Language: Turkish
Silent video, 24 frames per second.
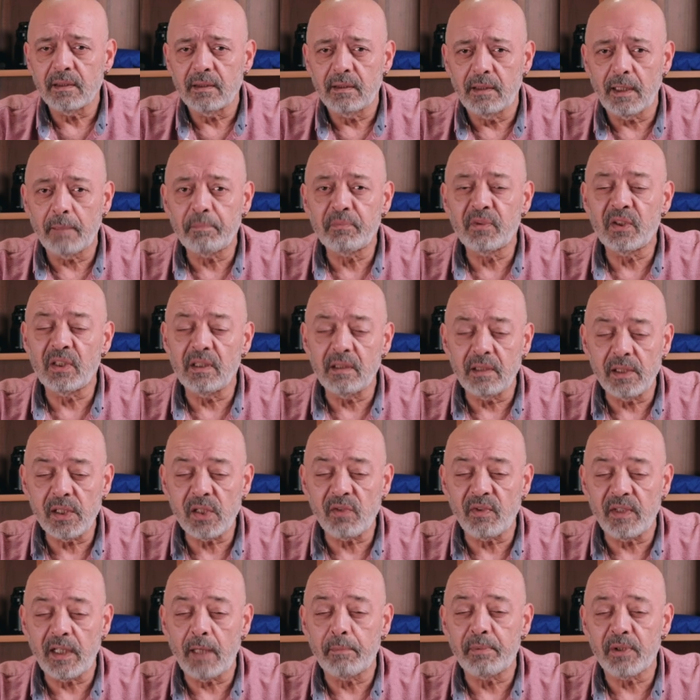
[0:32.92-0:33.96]
Yaptığınız
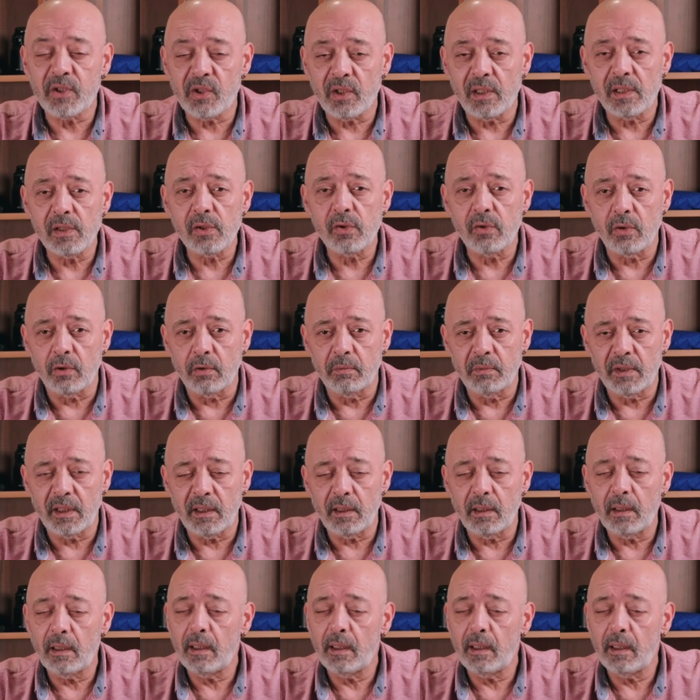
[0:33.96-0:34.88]
ve yapacağınız yorumlara